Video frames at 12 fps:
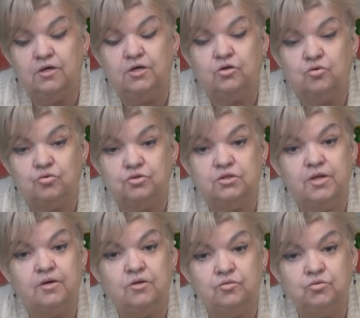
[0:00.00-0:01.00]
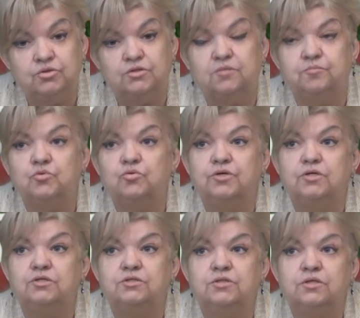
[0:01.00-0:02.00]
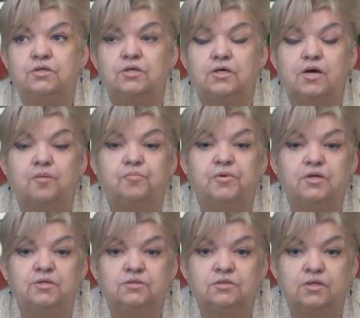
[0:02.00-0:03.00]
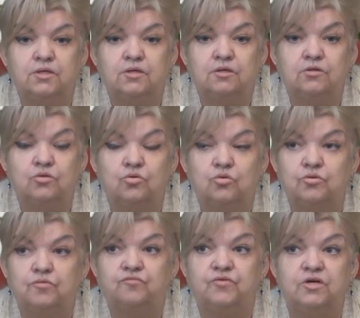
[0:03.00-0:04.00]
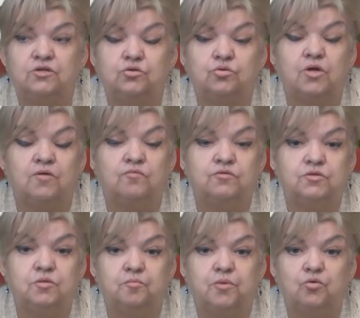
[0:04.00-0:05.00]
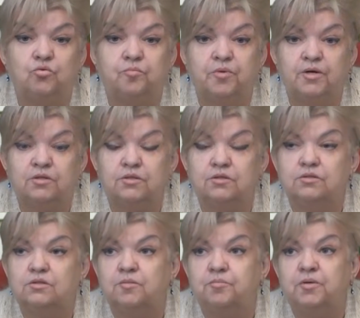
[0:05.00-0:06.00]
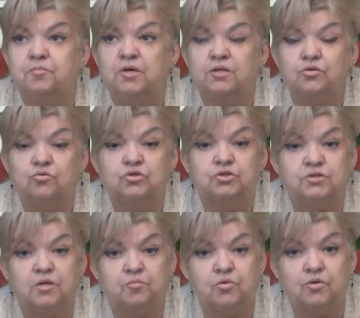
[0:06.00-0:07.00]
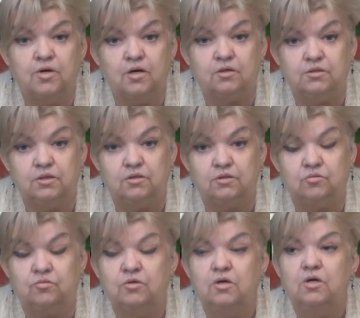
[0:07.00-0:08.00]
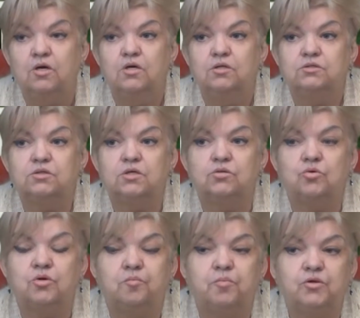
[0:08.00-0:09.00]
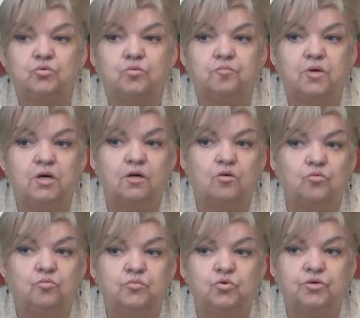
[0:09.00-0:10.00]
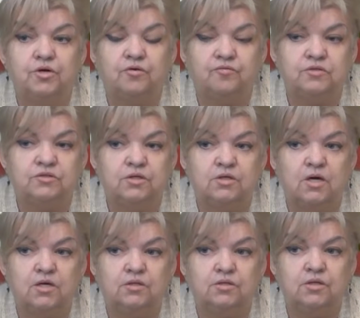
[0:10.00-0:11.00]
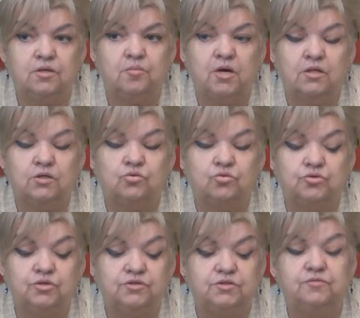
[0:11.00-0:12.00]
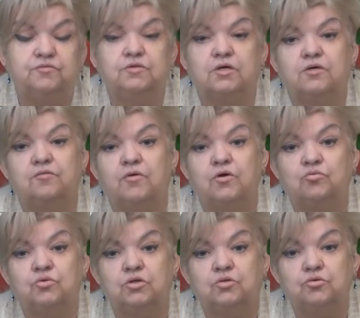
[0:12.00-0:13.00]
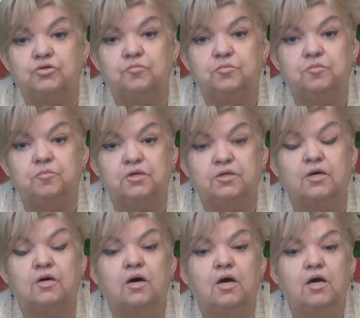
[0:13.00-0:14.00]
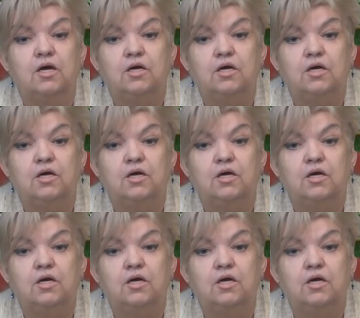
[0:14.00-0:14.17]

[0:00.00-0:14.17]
легко сдаются, многие из них капризные, но вы их с удовольствием покупаете. Например, ту же самую гординию, с которой потом у многих возникает немало трудностей всякого рода, но тем не менее